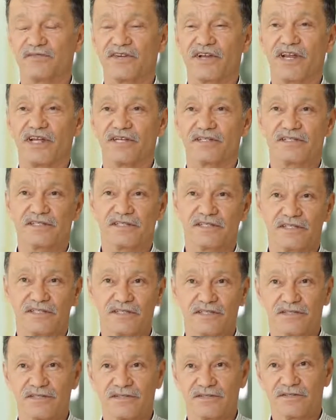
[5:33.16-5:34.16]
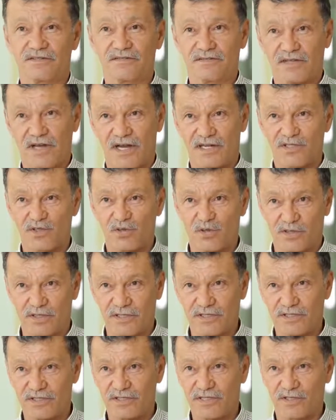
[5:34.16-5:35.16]
в Греции,
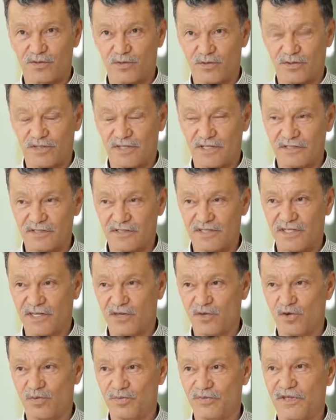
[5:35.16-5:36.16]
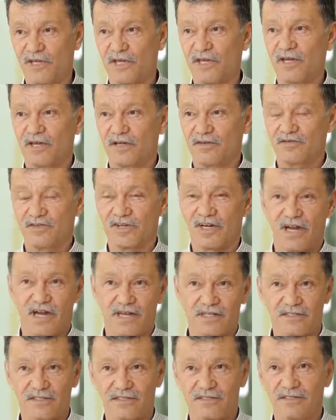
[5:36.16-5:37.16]
актеры, с которыми знакомы, в
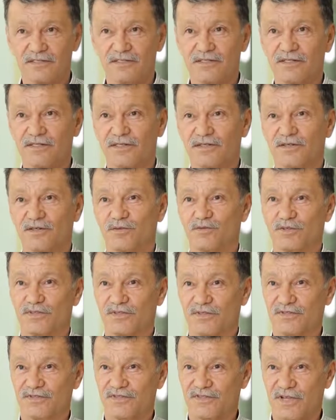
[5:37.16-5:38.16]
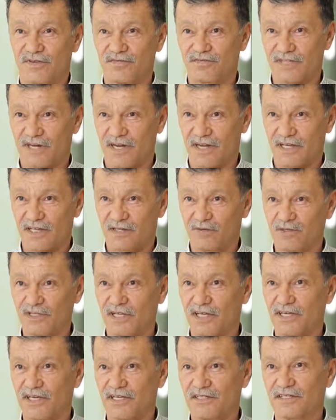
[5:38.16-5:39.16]
Иране, вот э, с Австралии, вот
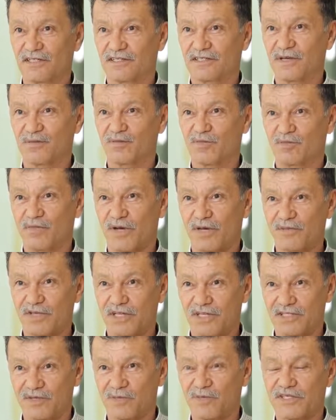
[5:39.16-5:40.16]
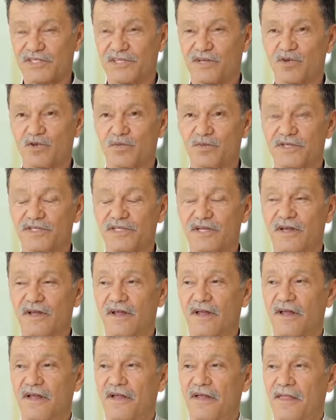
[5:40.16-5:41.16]
я ездил там, пообщался, познакомился.
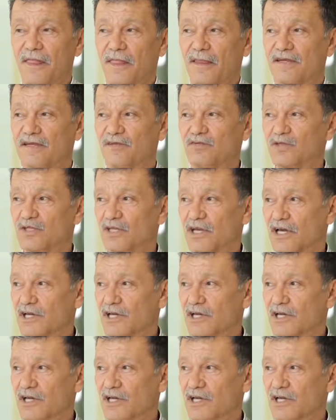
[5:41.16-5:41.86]
И вот я